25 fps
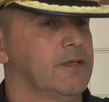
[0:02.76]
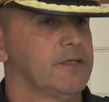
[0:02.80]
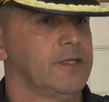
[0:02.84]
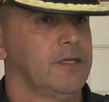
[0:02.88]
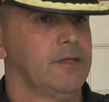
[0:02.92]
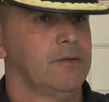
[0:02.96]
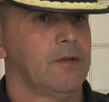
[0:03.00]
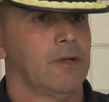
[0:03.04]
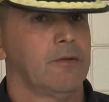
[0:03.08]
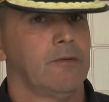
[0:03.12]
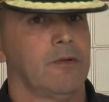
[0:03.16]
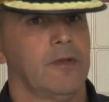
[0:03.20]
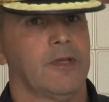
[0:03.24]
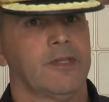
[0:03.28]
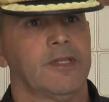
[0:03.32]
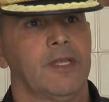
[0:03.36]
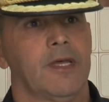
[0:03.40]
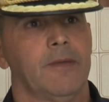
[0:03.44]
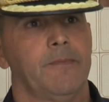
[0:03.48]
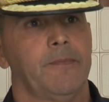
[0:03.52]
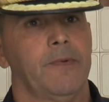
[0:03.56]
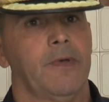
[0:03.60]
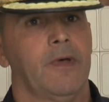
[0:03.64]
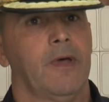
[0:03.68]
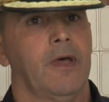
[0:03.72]
Sí, una nueva
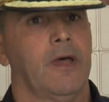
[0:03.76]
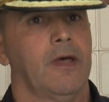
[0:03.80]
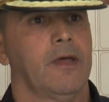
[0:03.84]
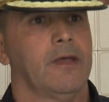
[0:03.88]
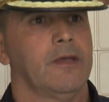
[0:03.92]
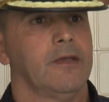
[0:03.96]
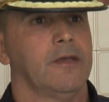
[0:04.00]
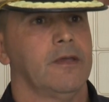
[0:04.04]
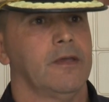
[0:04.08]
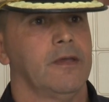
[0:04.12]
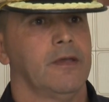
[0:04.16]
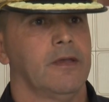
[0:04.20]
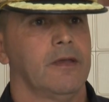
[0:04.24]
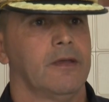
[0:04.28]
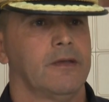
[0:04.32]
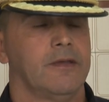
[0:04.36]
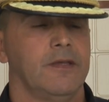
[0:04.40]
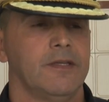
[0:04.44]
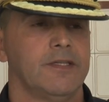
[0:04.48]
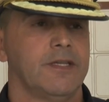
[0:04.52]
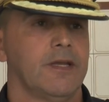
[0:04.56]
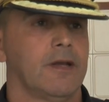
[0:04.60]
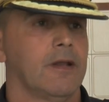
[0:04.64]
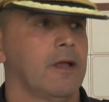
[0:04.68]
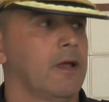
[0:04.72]
etapa. Eh,
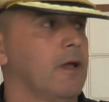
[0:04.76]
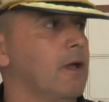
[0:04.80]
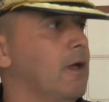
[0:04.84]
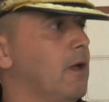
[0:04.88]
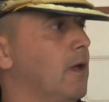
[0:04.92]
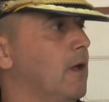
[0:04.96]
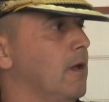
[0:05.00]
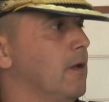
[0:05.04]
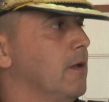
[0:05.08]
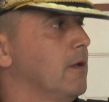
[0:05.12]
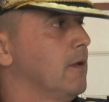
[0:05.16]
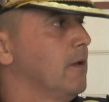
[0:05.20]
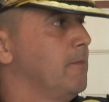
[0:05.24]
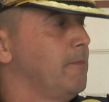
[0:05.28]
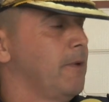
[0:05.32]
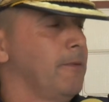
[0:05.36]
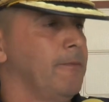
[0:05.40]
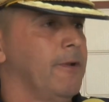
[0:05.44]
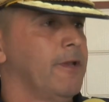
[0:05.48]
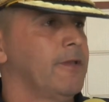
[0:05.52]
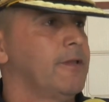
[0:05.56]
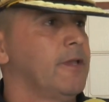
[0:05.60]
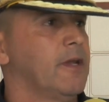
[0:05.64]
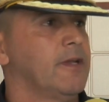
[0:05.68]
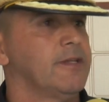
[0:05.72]
quisiera en
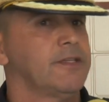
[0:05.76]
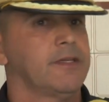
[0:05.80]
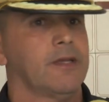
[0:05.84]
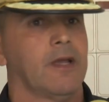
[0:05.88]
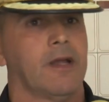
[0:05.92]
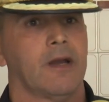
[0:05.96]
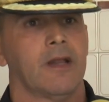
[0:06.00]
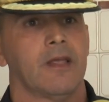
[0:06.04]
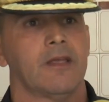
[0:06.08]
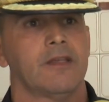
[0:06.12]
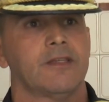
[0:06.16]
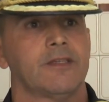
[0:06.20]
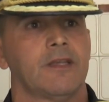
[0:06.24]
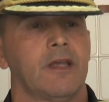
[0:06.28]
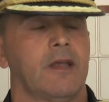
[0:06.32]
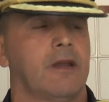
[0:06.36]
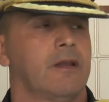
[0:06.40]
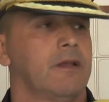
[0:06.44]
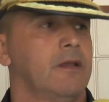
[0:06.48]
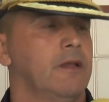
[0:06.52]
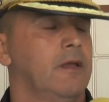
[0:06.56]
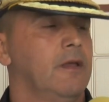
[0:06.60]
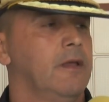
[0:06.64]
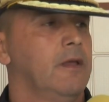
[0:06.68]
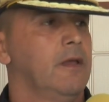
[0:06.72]
primera instancia
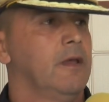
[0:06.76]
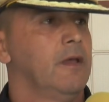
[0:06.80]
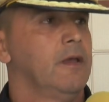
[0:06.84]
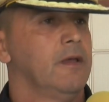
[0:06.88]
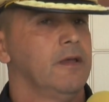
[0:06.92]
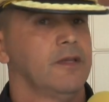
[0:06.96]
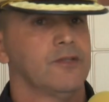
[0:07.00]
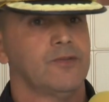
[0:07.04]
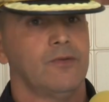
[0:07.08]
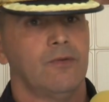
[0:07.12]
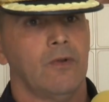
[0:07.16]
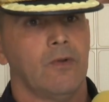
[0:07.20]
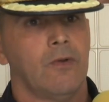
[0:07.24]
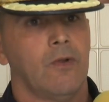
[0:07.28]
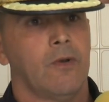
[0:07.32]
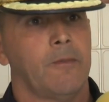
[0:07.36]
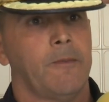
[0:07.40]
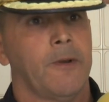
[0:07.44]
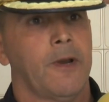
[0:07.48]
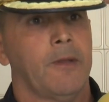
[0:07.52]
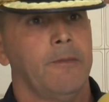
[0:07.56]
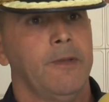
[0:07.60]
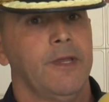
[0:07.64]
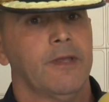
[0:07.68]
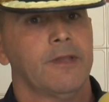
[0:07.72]
agradecer. Es un honor
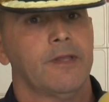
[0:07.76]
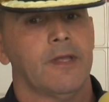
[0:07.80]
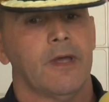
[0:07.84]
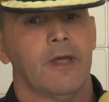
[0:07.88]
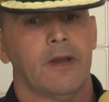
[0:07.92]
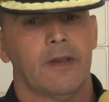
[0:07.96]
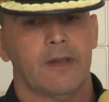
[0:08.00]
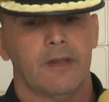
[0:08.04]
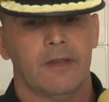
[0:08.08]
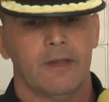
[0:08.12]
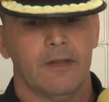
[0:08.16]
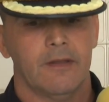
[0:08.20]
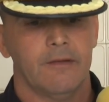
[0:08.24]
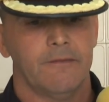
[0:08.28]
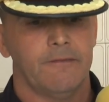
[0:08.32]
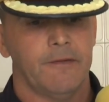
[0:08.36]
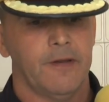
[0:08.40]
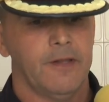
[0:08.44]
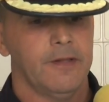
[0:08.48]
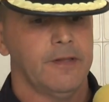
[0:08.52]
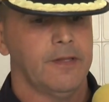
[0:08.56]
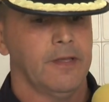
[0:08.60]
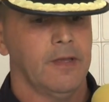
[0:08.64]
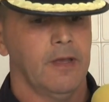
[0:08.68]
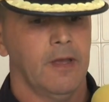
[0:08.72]
para mí estar eh,
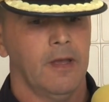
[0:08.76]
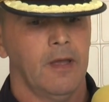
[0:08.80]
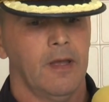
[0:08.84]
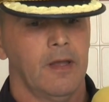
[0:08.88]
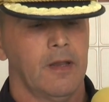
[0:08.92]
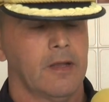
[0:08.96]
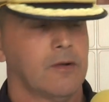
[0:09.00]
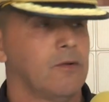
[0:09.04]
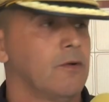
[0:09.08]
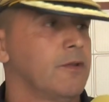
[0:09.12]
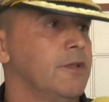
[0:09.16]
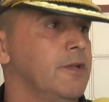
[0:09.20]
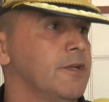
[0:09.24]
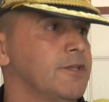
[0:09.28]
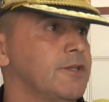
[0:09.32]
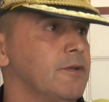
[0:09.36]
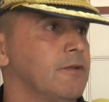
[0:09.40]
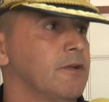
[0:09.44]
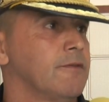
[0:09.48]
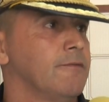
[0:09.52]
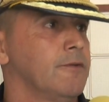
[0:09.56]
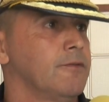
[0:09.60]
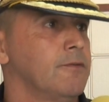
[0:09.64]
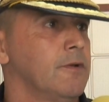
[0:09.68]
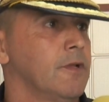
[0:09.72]
frente a la
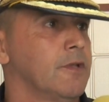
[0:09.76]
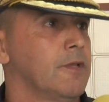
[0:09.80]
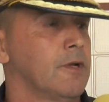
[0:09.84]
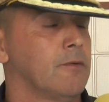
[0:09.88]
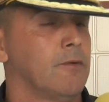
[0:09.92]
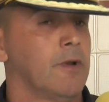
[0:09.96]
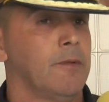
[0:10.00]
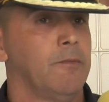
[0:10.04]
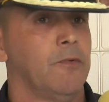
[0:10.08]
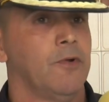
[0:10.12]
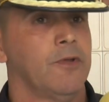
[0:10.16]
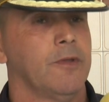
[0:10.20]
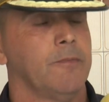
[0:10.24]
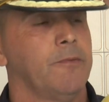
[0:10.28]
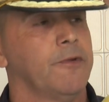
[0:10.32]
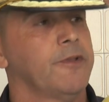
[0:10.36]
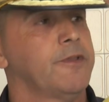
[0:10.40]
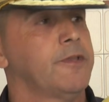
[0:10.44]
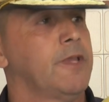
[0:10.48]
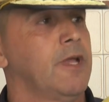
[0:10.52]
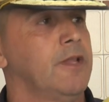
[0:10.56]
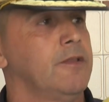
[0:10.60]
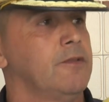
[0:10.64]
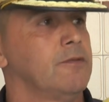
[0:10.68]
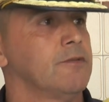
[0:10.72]
Coordinación de Jefatura de Tacuarembó
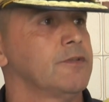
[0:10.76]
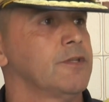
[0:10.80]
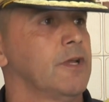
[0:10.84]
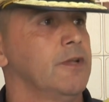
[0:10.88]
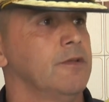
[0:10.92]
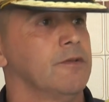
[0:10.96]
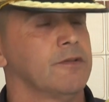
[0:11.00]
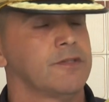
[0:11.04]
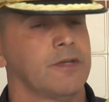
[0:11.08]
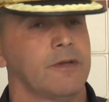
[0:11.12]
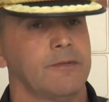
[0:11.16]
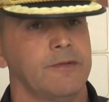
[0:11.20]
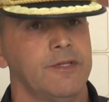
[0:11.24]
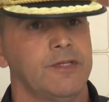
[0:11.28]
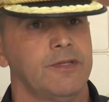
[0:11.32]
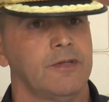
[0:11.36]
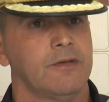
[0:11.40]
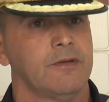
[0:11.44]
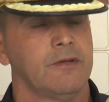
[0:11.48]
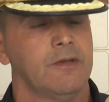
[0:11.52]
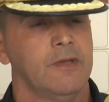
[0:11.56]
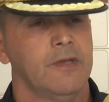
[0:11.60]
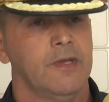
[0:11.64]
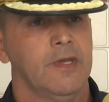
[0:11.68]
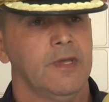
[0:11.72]
después de tantos años de servicio.